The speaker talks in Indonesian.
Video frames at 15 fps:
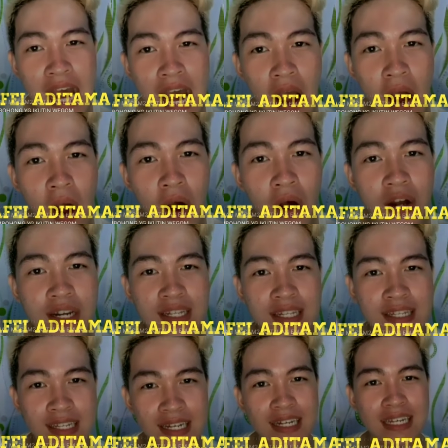
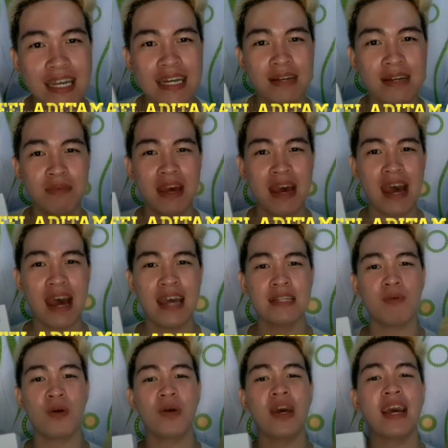order ya guys
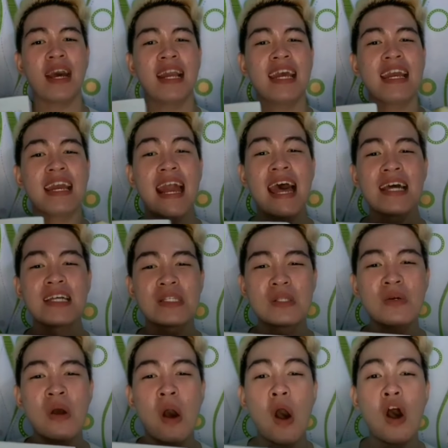pokoknya kalian langsung
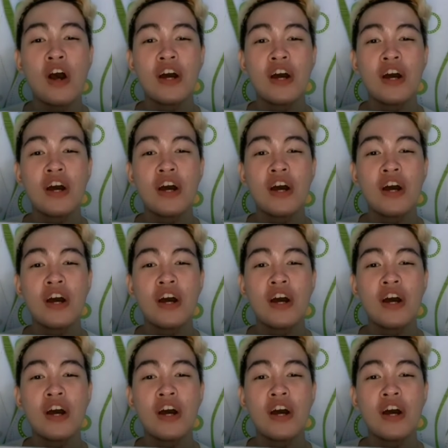order